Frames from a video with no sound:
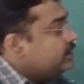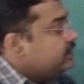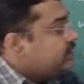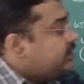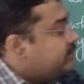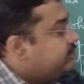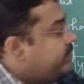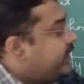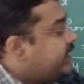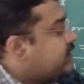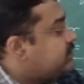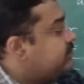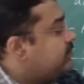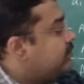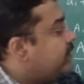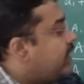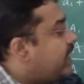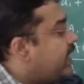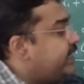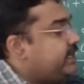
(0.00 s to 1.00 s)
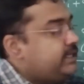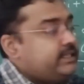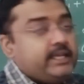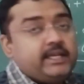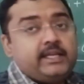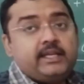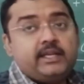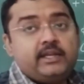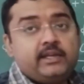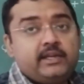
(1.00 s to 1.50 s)
या मैक्सिमम आई
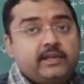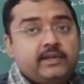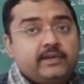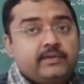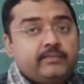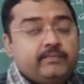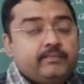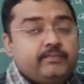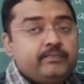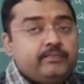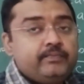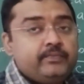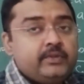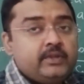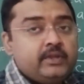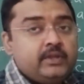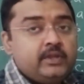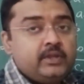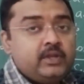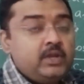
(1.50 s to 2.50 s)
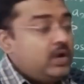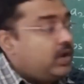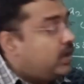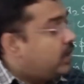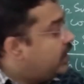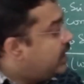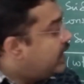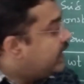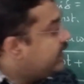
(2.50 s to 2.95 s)
देखेंगे और